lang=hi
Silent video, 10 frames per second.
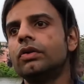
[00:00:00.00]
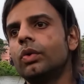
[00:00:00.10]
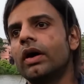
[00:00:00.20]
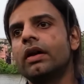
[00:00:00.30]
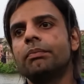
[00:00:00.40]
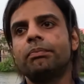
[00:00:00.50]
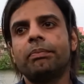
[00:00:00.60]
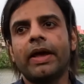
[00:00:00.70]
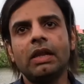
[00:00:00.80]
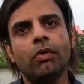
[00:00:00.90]
तो अगर
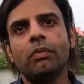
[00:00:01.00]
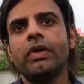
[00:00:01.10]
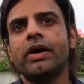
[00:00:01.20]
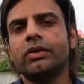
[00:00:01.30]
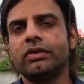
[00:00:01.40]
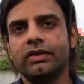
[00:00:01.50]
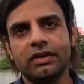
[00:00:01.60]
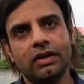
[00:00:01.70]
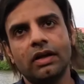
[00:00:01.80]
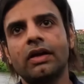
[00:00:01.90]
पहली बॉल में अगर तो सिक्स
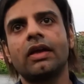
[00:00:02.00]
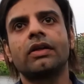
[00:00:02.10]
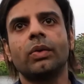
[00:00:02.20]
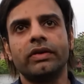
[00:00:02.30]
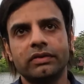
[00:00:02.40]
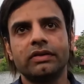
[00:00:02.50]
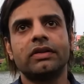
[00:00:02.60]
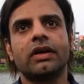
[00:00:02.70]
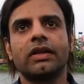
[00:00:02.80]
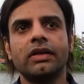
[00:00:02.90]
साल लग गया तो ऐसा
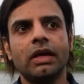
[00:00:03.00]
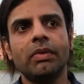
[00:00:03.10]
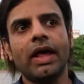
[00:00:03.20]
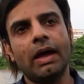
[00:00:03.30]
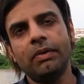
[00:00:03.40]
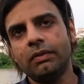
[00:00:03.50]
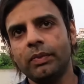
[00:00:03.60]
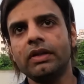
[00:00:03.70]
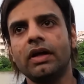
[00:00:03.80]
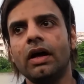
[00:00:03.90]
ऐसा करके ये मेरा हैबिट
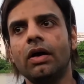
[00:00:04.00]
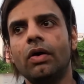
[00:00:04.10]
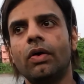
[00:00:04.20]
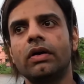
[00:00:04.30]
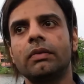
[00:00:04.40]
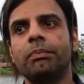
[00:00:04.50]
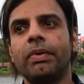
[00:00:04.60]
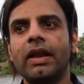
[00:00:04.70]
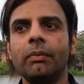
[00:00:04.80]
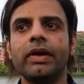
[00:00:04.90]
में ही था और
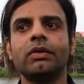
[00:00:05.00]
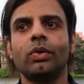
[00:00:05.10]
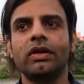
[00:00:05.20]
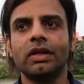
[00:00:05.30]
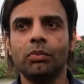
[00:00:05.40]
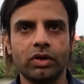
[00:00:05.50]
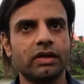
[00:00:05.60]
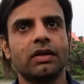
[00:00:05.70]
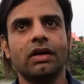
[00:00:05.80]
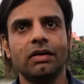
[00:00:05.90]
पहले मैं थोड़ा सा
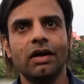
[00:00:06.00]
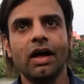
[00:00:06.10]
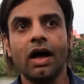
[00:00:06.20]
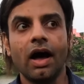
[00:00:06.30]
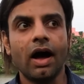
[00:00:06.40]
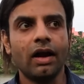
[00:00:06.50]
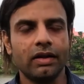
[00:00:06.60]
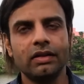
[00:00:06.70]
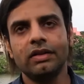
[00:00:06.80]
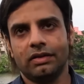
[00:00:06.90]
मोटा था
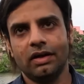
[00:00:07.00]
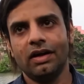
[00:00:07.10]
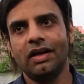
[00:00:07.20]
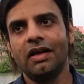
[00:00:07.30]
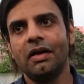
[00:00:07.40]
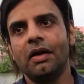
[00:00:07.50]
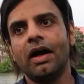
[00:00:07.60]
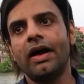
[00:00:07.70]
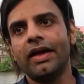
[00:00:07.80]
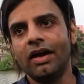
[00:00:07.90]
अनहेल्दी हम्म।
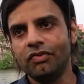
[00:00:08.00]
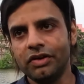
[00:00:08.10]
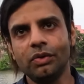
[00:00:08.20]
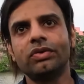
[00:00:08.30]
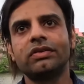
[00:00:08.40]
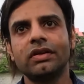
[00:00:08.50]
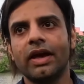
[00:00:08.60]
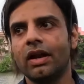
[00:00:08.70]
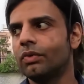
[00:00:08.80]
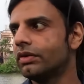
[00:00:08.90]
था आई हैव रिड्यूस्ड
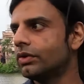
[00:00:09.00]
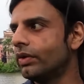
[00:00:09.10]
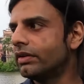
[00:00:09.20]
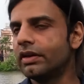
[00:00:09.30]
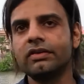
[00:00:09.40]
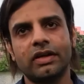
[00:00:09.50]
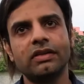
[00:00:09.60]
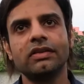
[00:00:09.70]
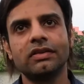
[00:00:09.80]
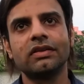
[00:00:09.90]
अराउंड ट्वेंटी सिक्स के
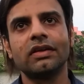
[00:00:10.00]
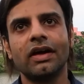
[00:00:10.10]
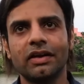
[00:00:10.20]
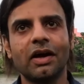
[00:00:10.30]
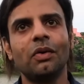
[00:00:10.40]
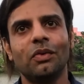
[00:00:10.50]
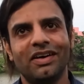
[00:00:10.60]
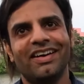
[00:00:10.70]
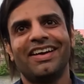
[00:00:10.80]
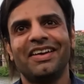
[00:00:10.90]
जीज एंड नाउ
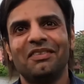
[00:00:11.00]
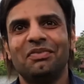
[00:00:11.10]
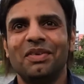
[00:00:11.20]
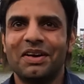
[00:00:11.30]
आई हैव